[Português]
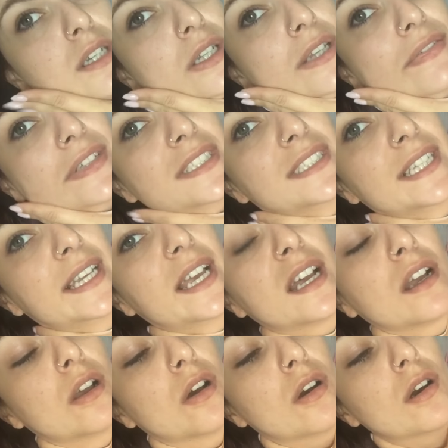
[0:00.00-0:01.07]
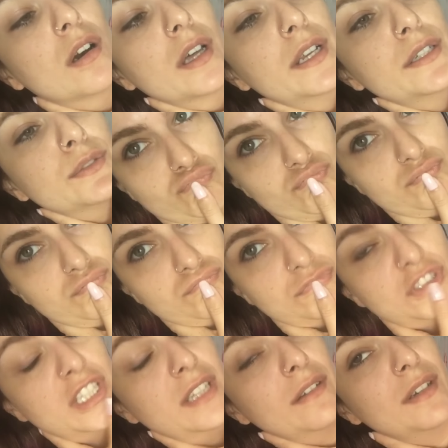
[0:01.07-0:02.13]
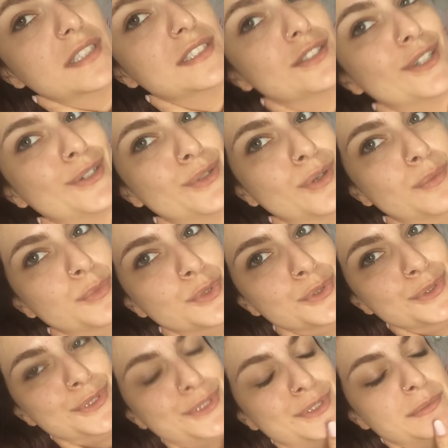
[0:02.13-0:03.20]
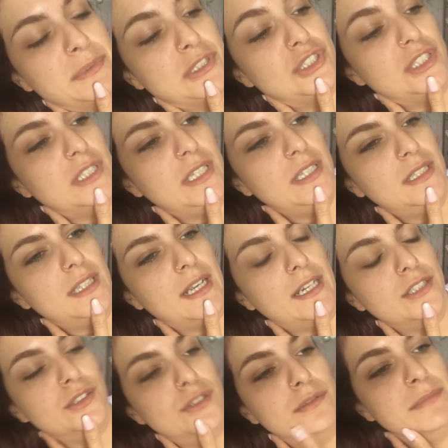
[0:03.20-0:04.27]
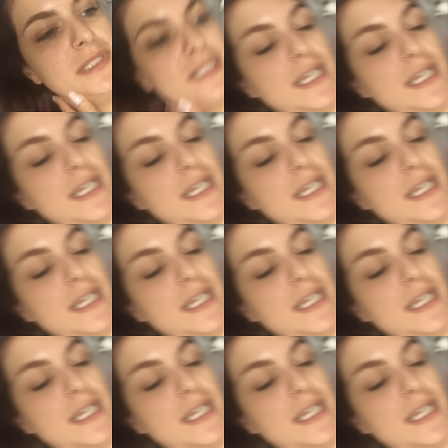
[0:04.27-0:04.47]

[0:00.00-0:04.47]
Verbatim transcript: Eu levantei agora. Já tá quase na hora do almoço, porque eu cheguei tarde, dormi